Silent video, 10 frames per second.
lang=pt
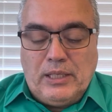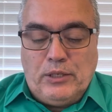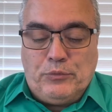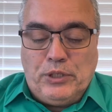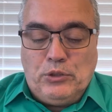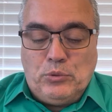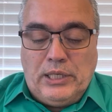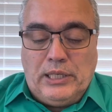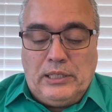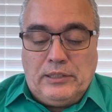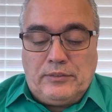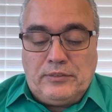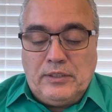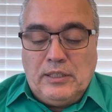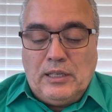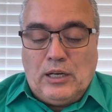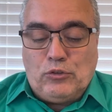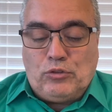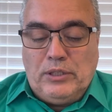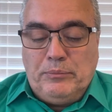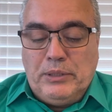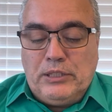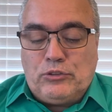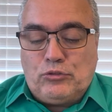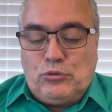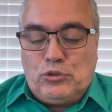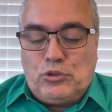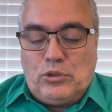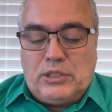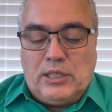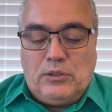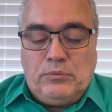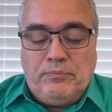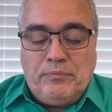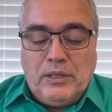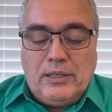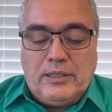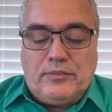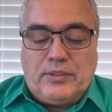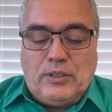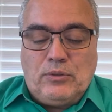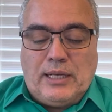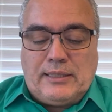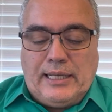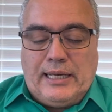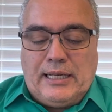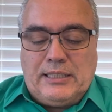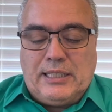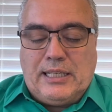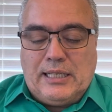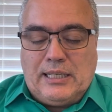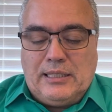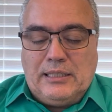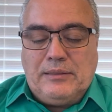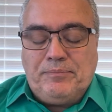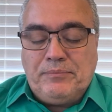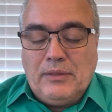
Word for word: E vindo eles aos limites do Jordão, que estão na terra de Canaã,